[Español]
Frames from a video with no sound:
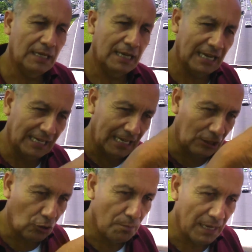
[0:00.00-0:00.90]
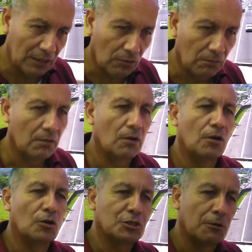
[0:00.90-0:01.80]
el alto mando,
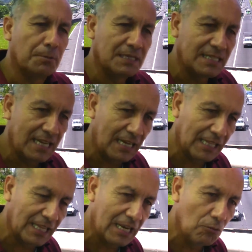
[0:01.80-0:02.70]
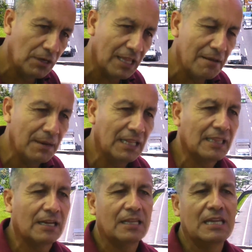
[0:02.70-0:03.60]
los oficiales de las unidades
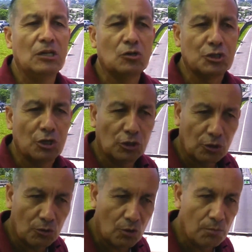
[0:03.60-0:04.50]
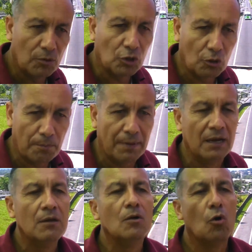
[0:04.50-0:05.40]
militares y nosotros como tropa
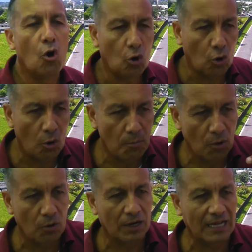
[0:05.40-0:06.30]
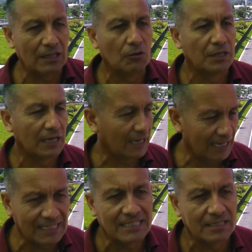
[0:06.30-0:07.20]
o como grado de
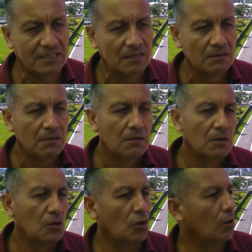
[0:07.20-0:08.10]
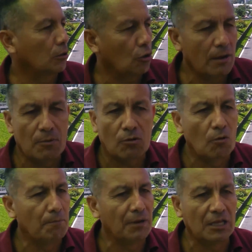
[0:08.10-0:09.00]
clases, nosotros hemos
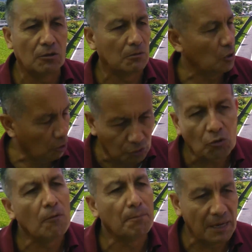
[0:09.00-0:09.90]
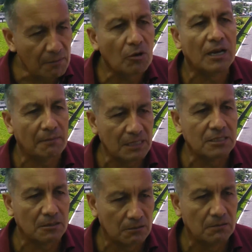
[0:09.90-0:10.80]
cumplido, nosotros cumplimos la
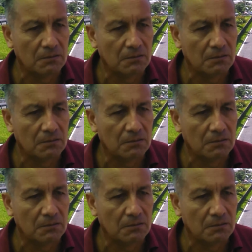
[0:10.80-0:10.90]
misión,